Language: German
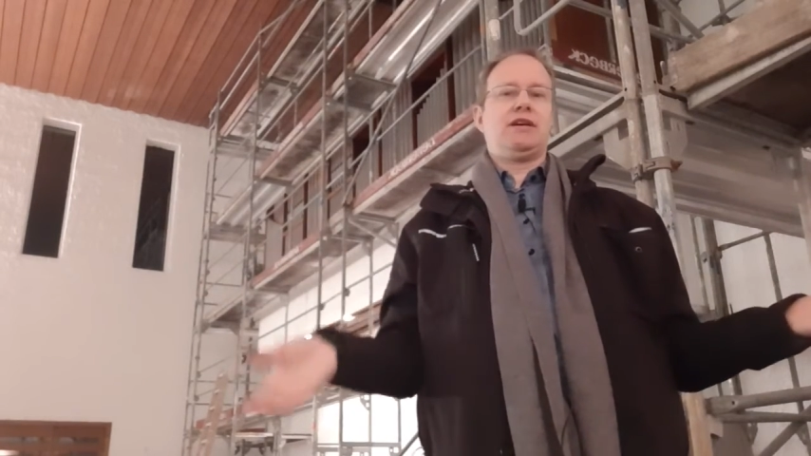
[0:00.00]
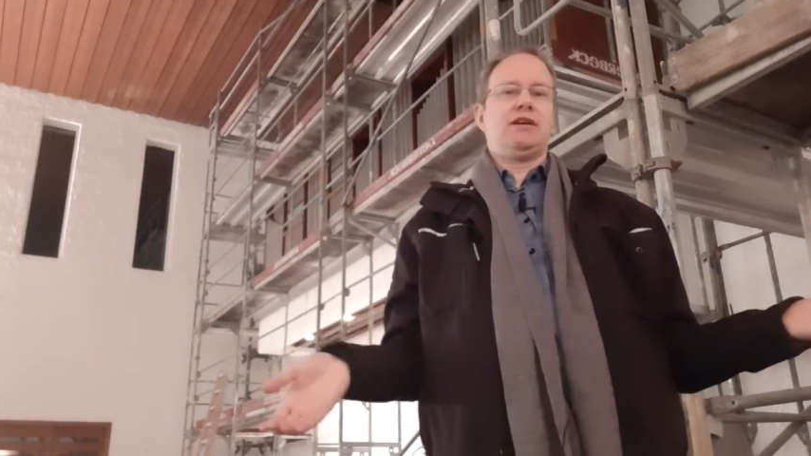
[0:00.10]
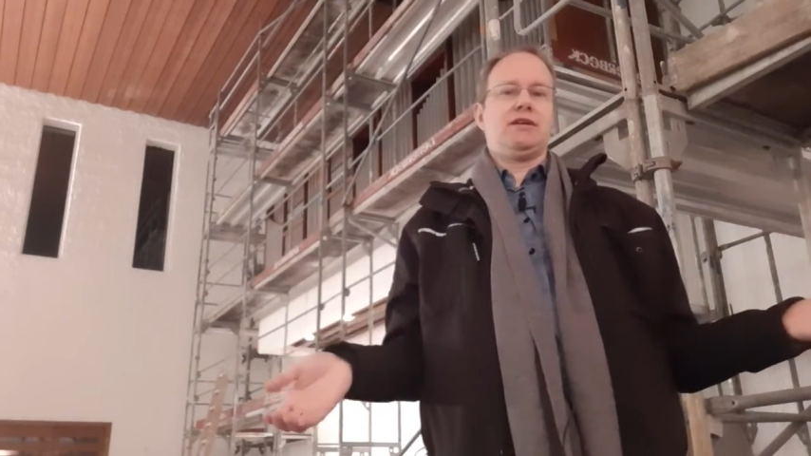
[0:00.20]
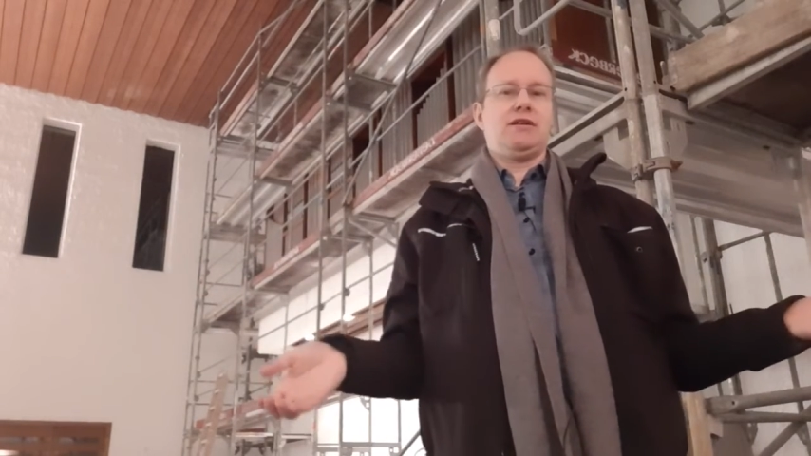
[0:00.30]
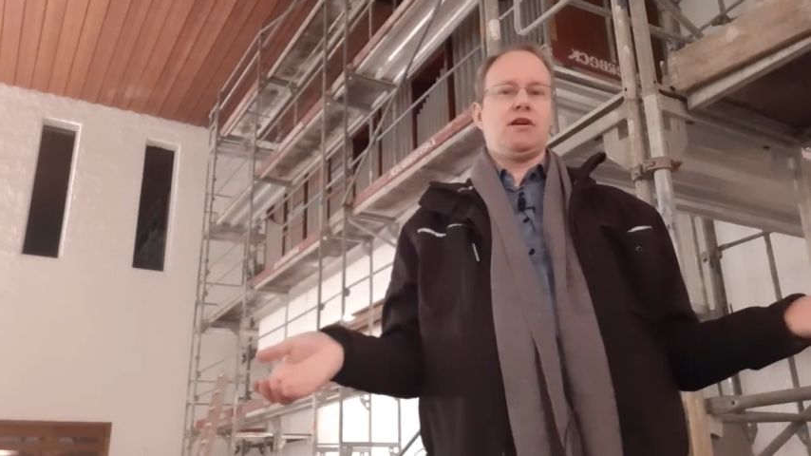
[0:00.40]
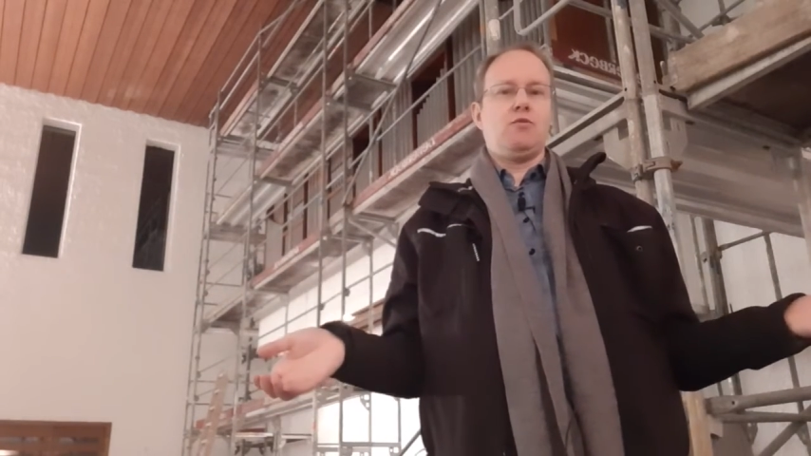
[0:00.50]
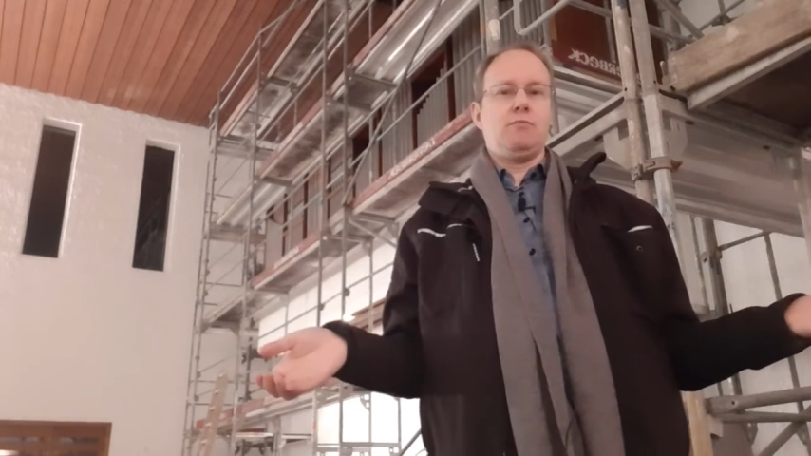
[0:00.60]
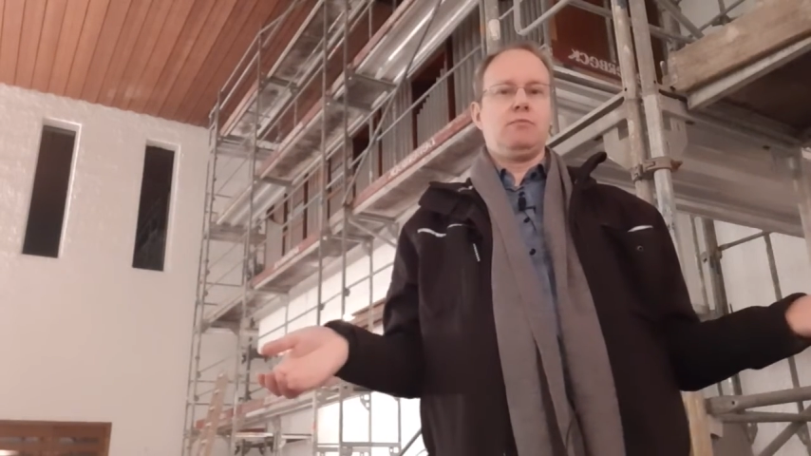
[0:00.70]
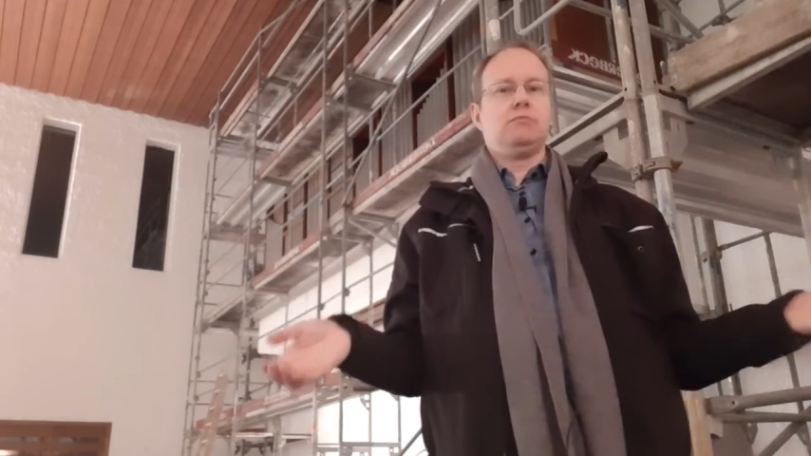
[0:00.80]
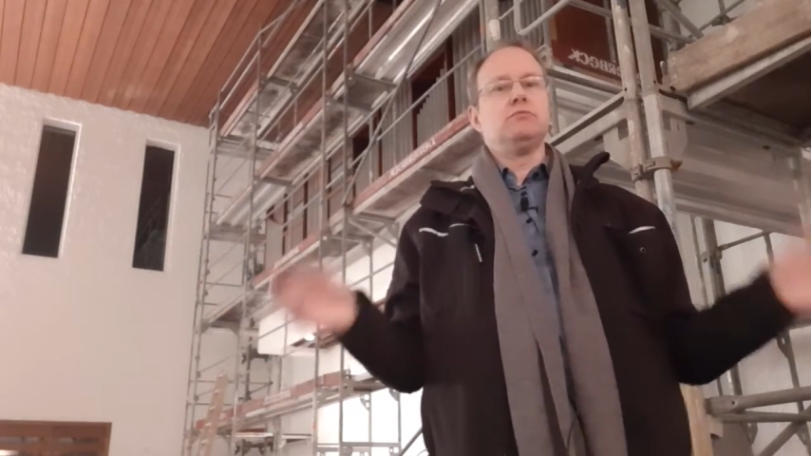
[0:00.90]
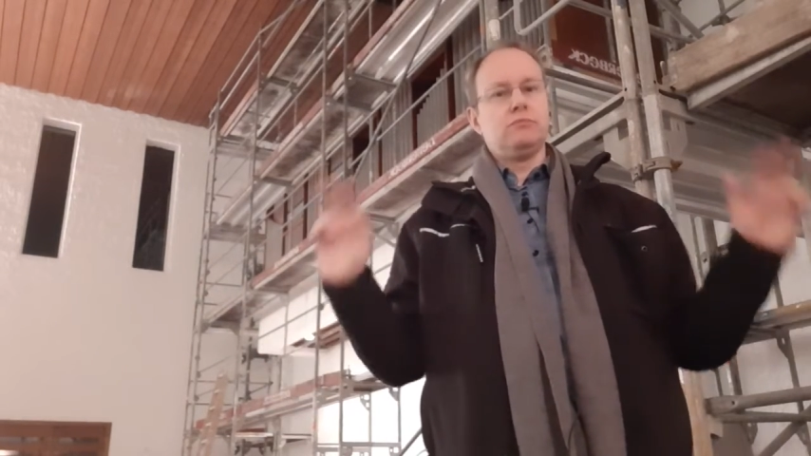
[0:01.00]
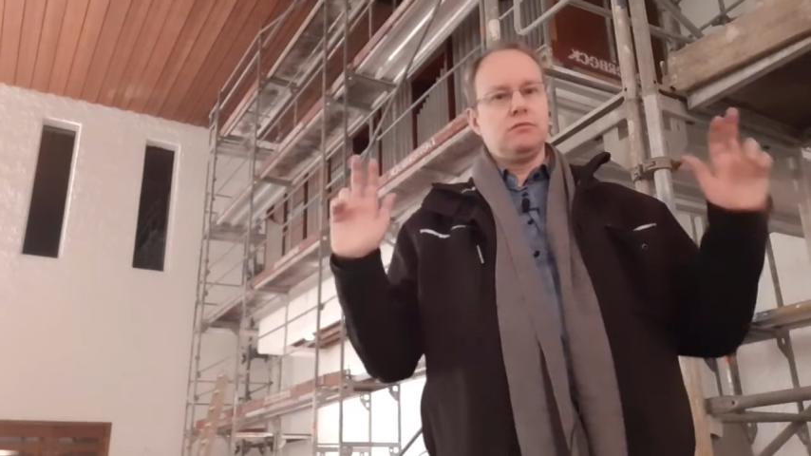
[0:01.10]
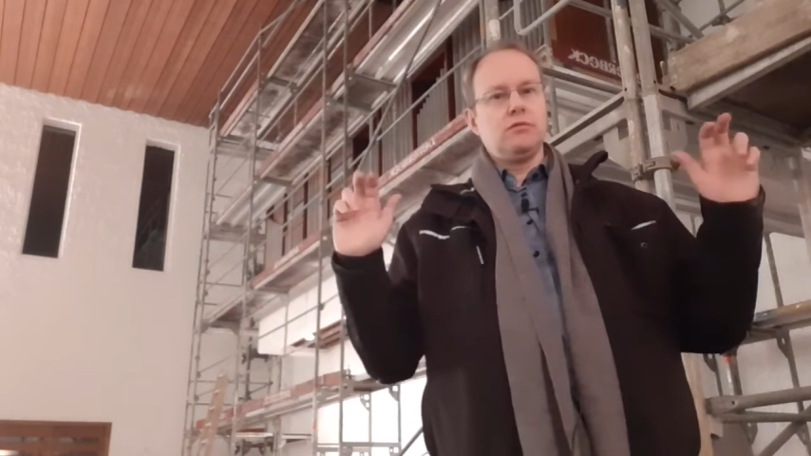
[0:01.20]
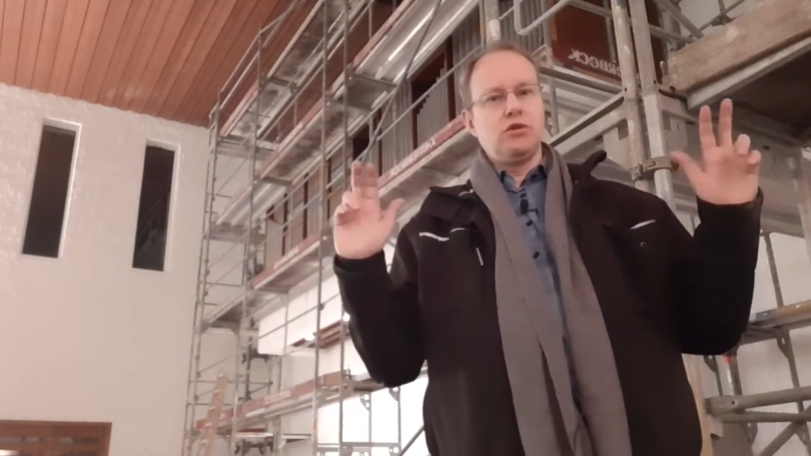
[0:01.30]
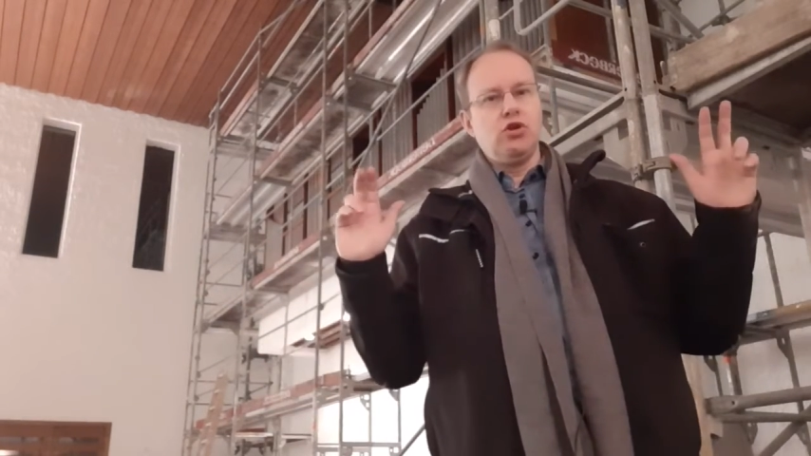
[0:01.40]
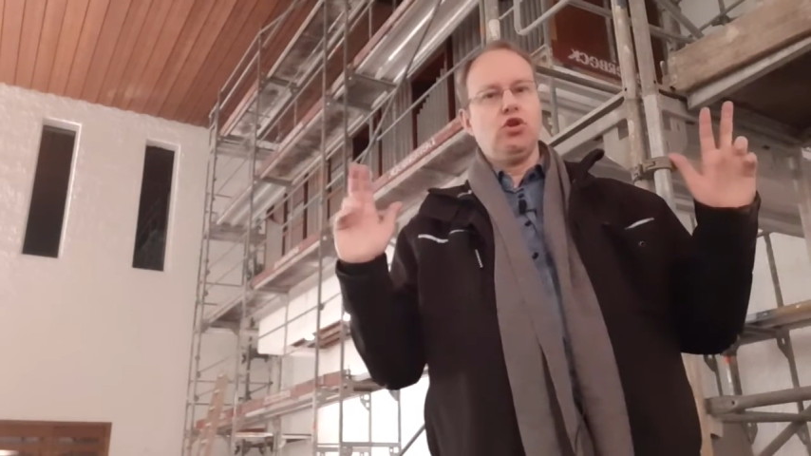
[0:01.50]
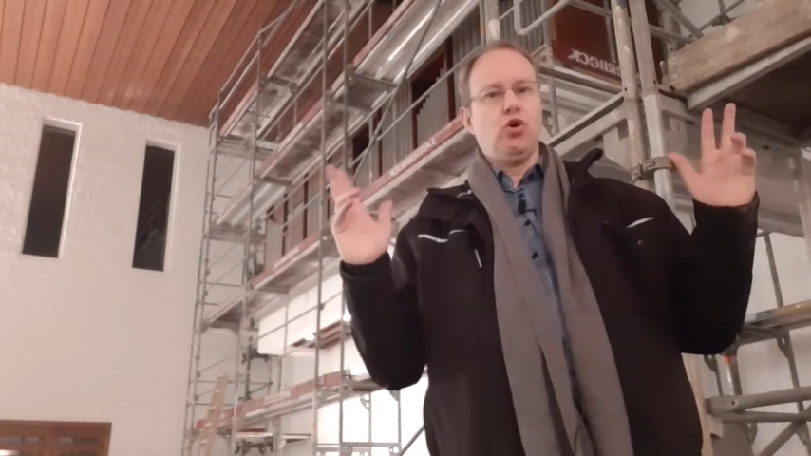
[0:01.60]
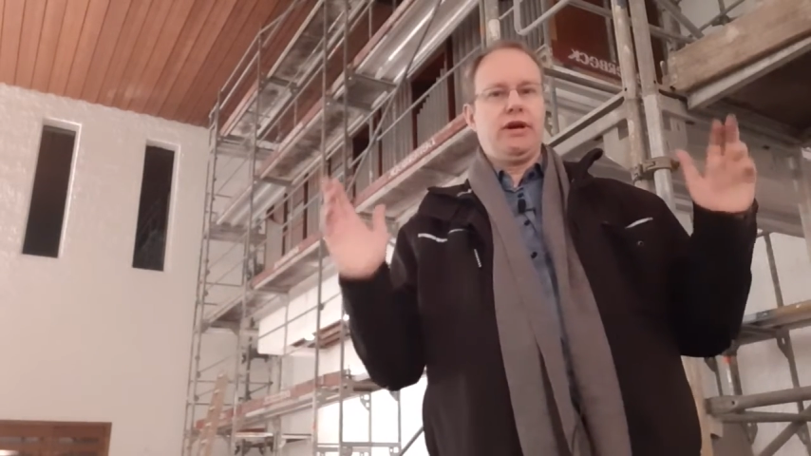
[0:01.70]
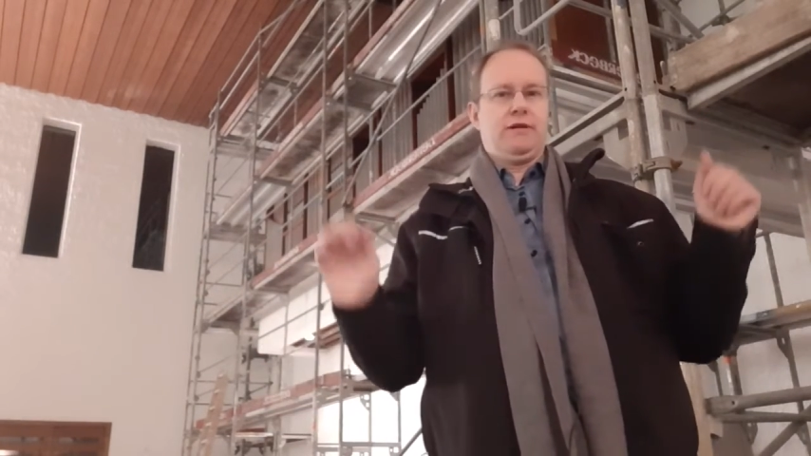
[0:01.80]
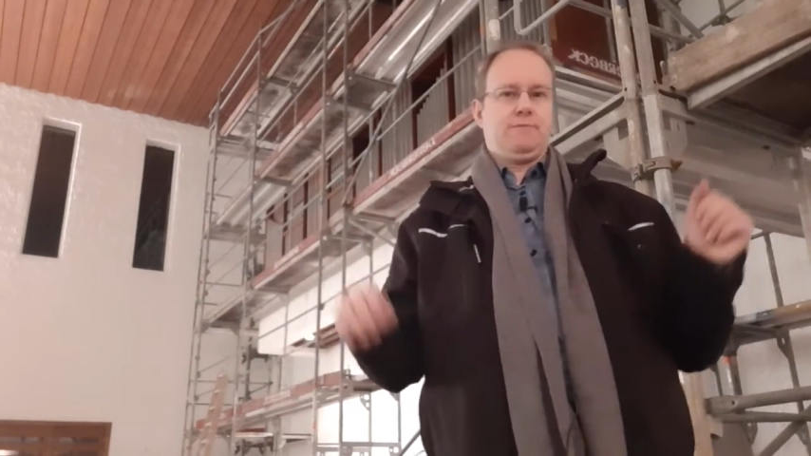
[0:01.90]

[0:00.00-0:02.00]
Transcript: Kirchenraum. Neu.